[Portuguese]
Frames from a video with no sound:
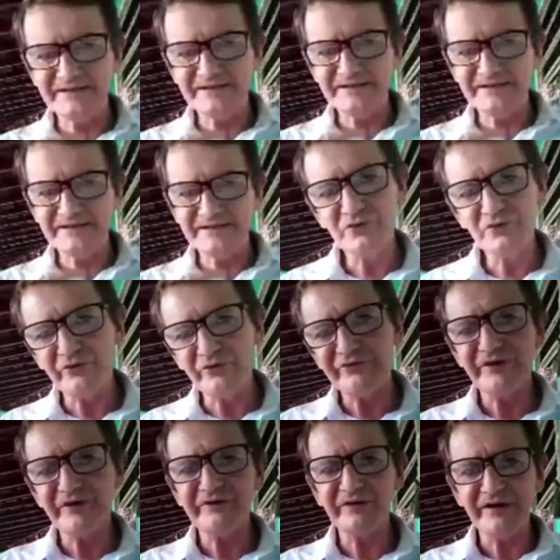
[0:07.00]
tratando do
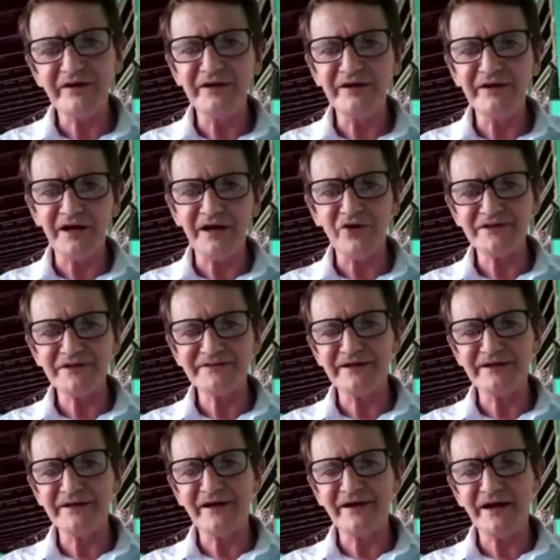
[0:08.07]
Covid aqui na roça,
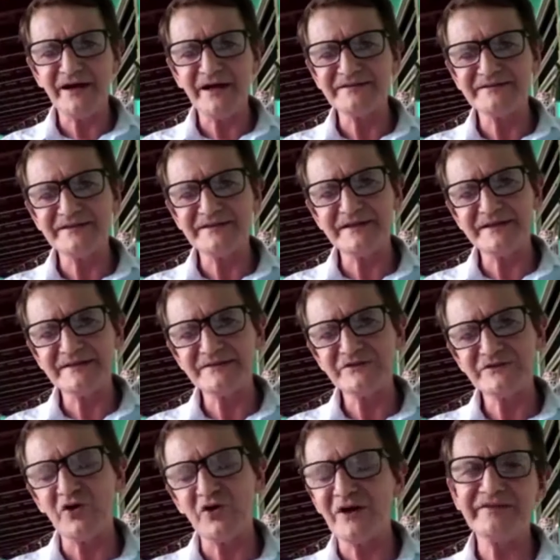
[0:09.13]
em casa,
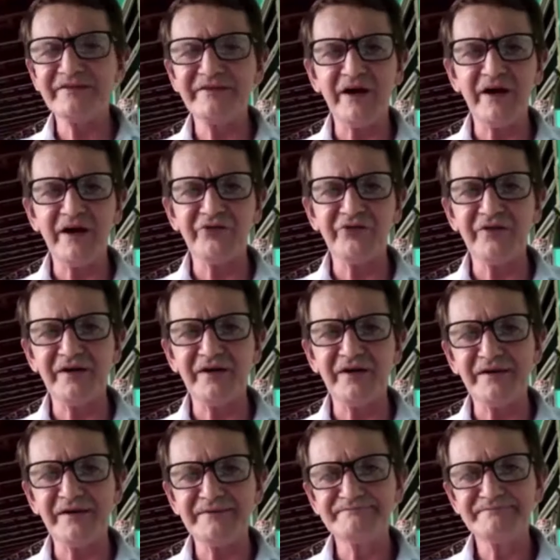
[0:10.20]
sorte é
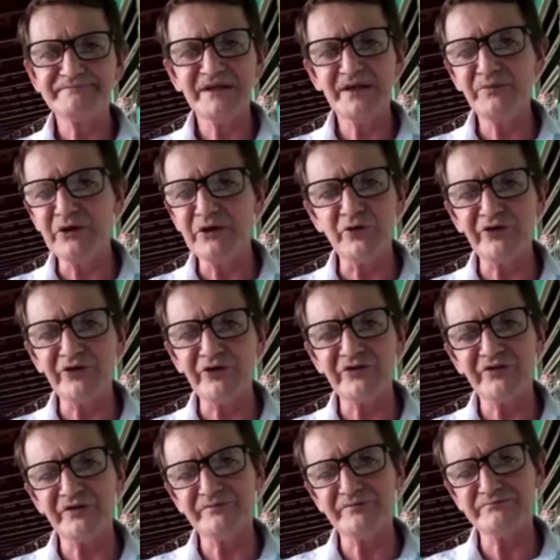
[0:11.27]
essa que milhões
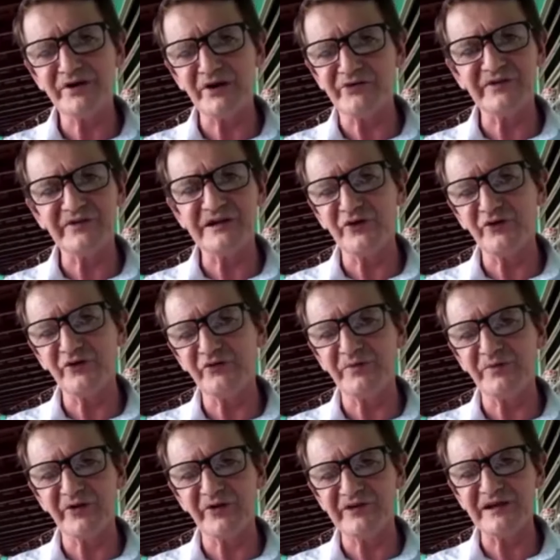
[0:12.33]
de brasileiros e
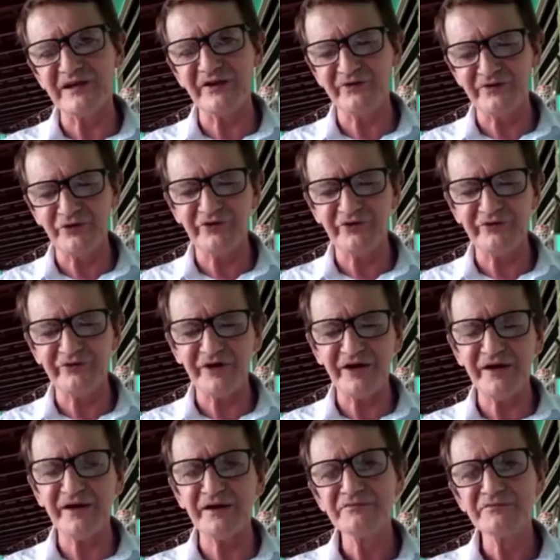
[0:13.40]
brasileiras não
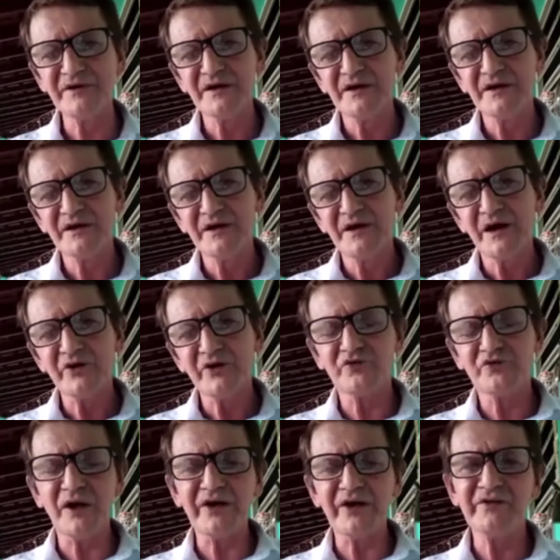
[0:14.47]
tiveram, aos
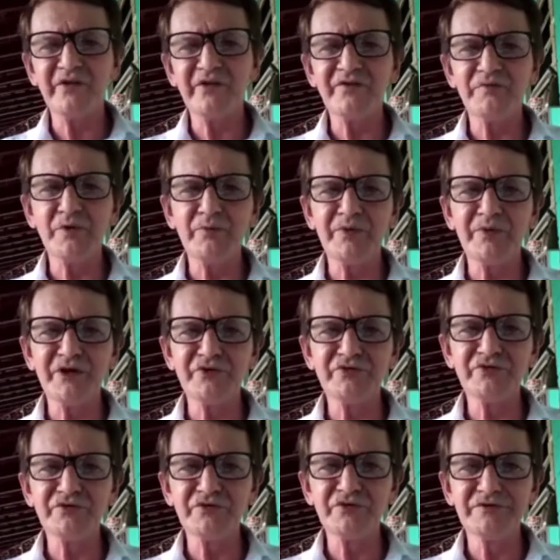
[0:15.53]
quais, nesse
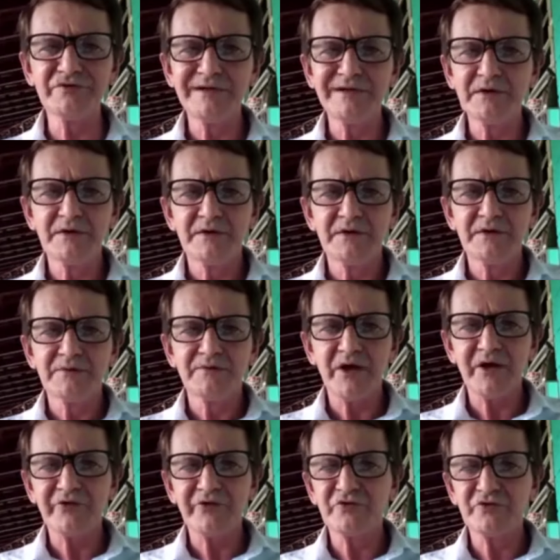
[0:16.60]
momento,
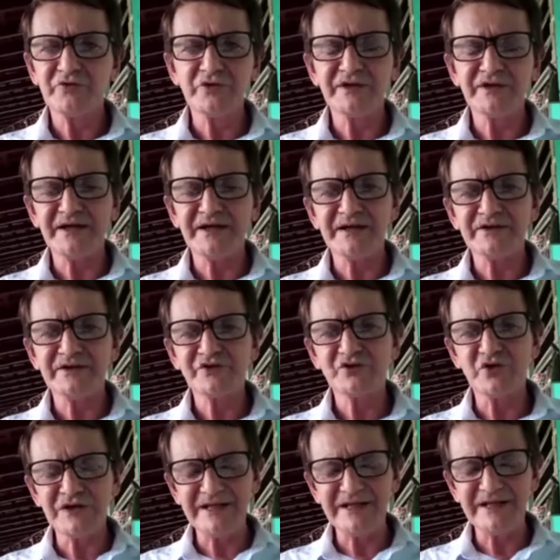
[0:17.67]
presto toda a
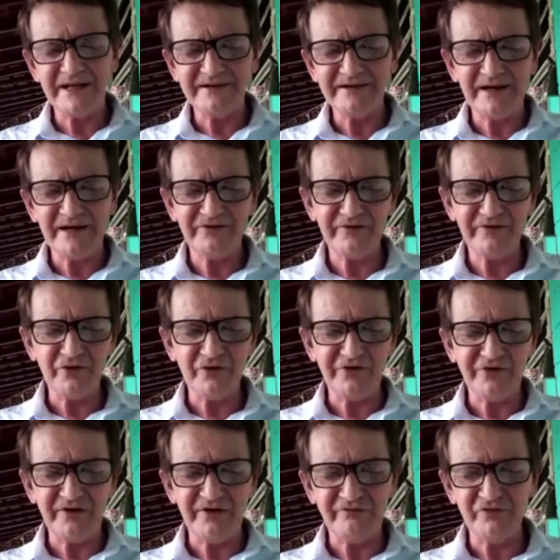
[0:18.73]
solidariedade e a
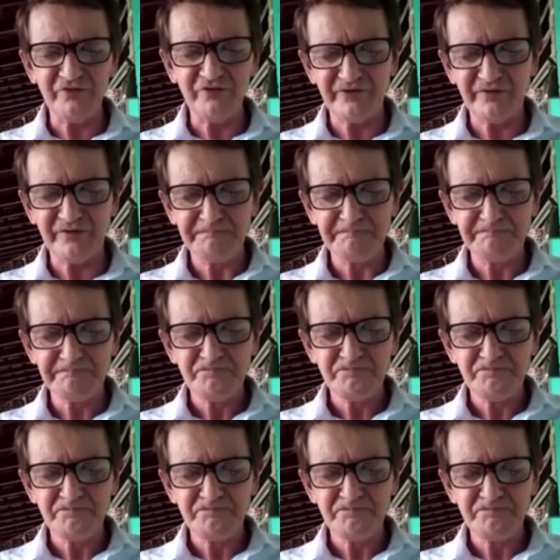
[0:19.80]
nossa força.